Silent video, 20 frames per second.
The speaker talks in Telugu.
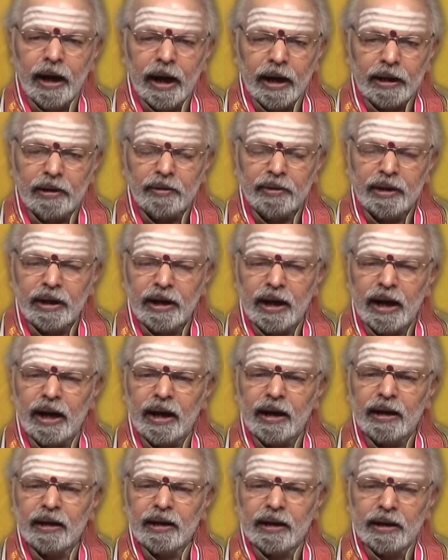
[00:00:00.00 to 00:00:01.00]
అదేవిధంగా
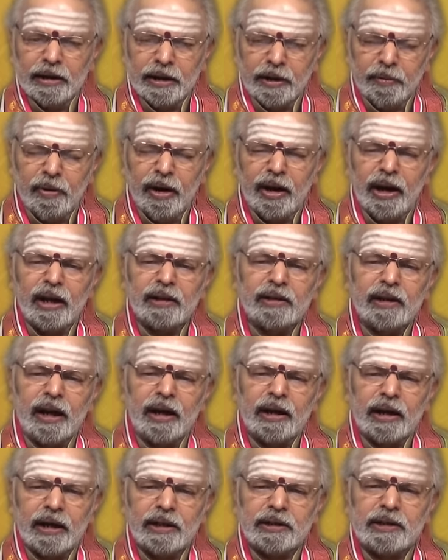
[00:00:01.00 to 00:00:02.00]

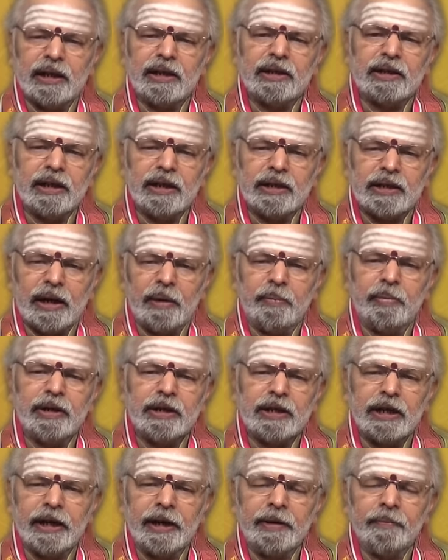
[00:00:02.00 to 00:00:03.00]
దివారాత్రాలు కష్టించి
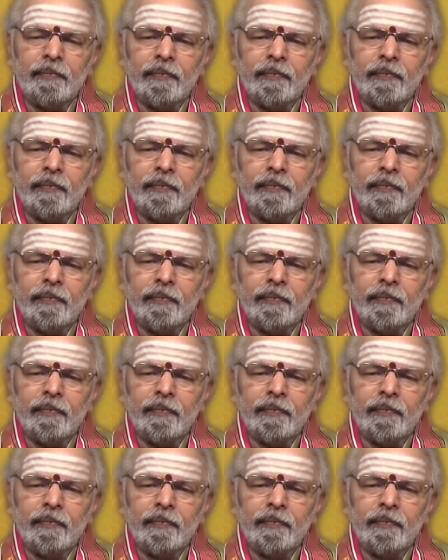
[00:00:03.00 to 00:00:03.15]
శ్రమించి